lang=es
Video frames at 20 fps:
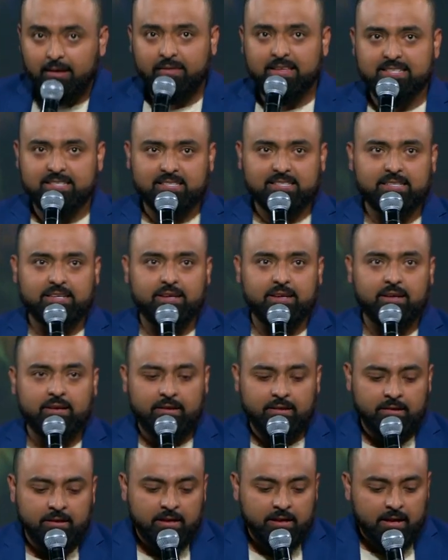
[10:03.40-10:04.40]
Dice así,
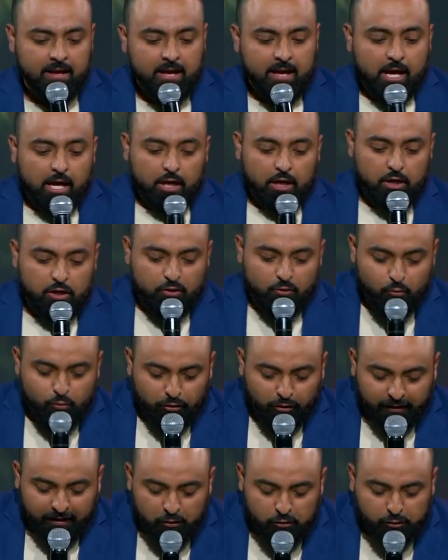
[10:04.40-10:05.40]
y
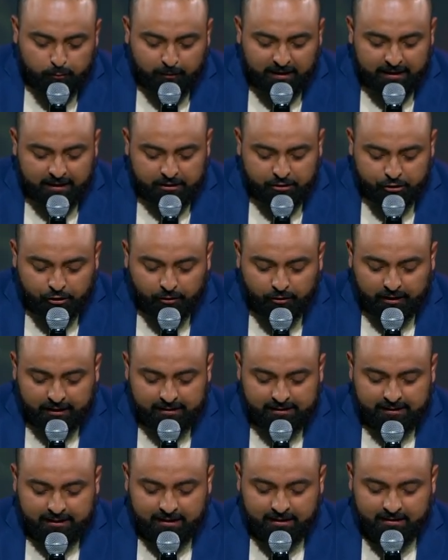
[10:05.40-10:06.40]
uno de los
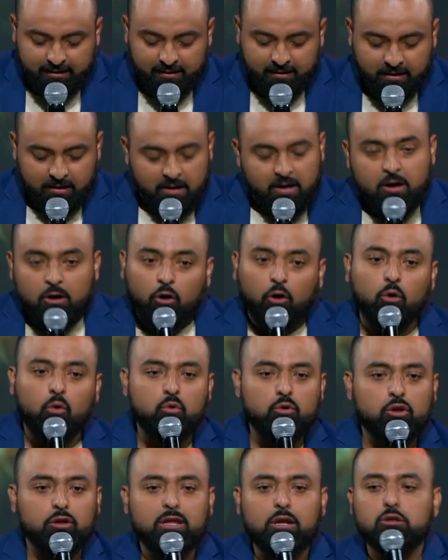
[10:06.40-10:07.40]
malhechores o
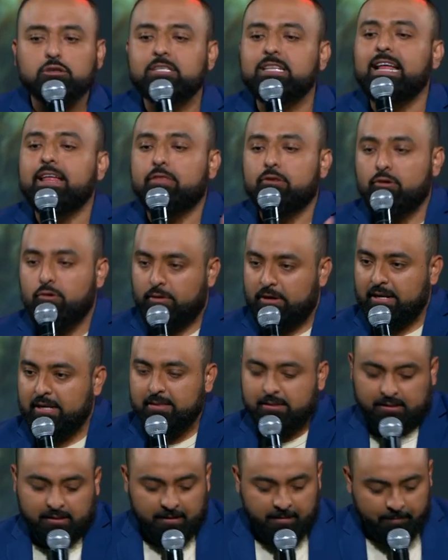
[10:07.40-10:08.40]
uno de los
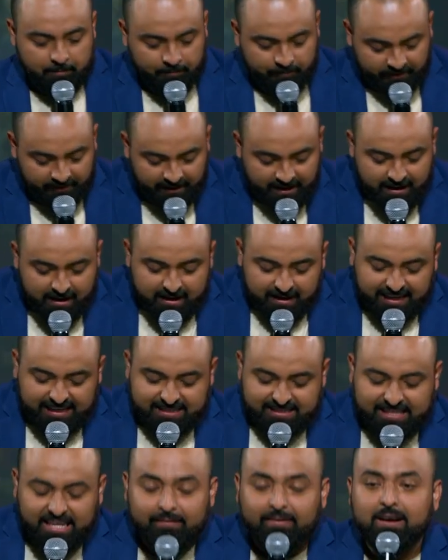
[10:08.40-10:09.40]
ladrones que
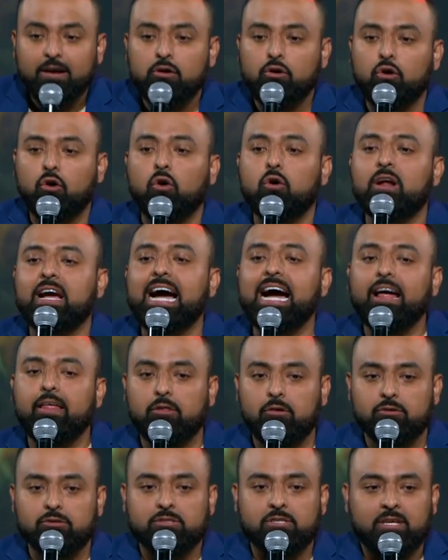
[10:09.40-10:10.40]
estaban
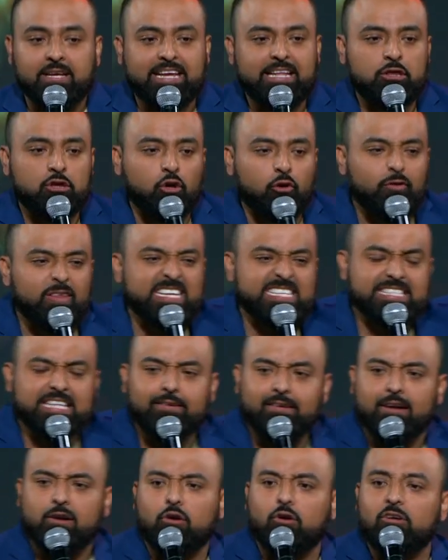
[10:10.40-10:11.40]
colgados, ¿en dónde
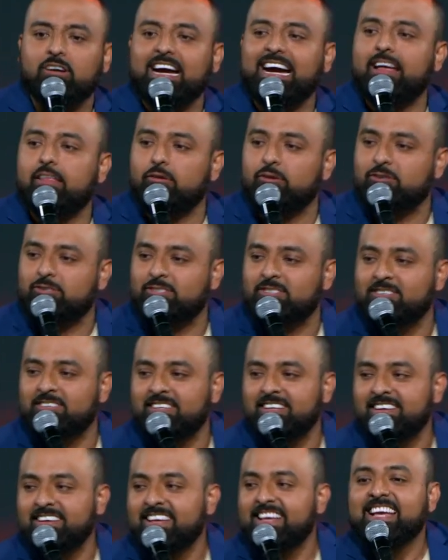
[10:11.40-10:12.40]
estaban colgados?
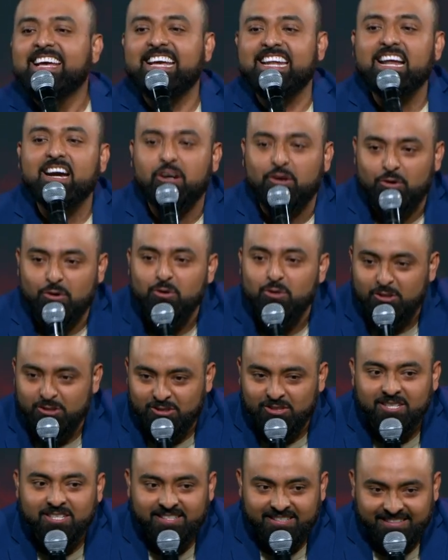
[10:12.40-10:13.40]
En la
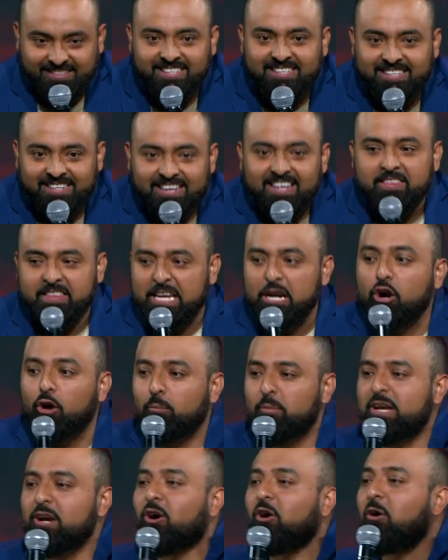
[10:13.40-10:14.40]
cruz. Di
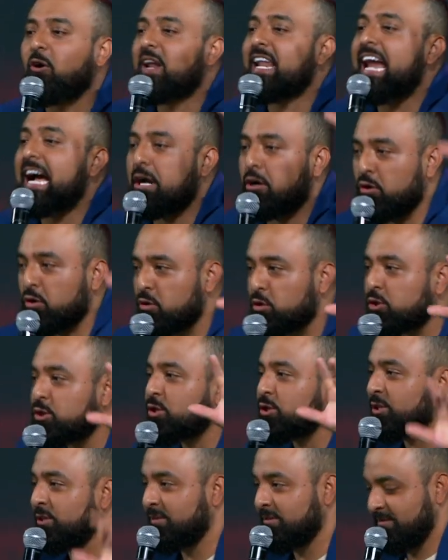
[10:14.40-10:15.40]
conmigo, la
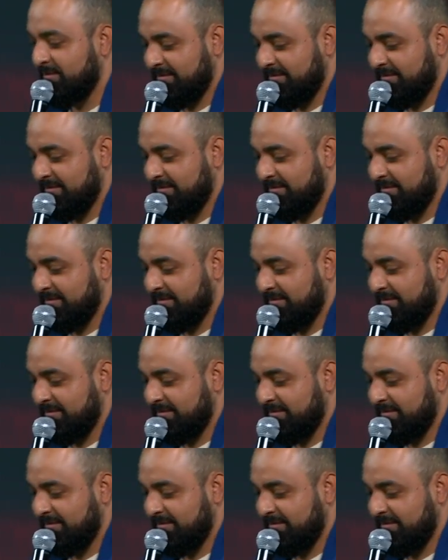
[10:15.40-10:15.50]
cruz.